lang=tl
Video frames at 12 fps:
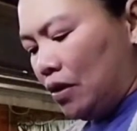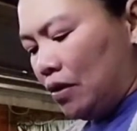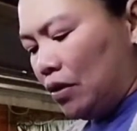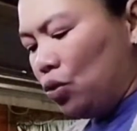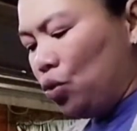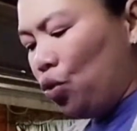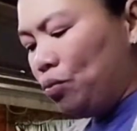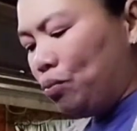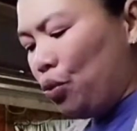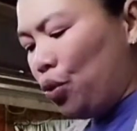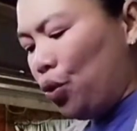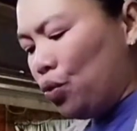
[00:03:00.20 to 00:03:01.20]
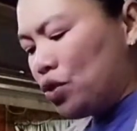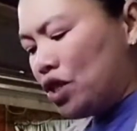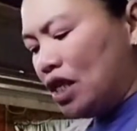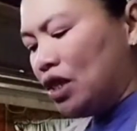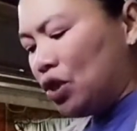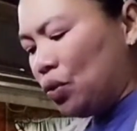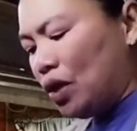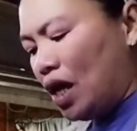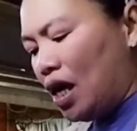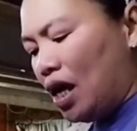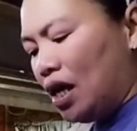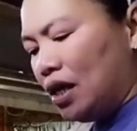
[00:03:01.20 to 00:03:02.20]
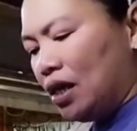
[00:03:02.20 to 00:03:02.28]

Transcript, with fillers: Doon po yung sentro ng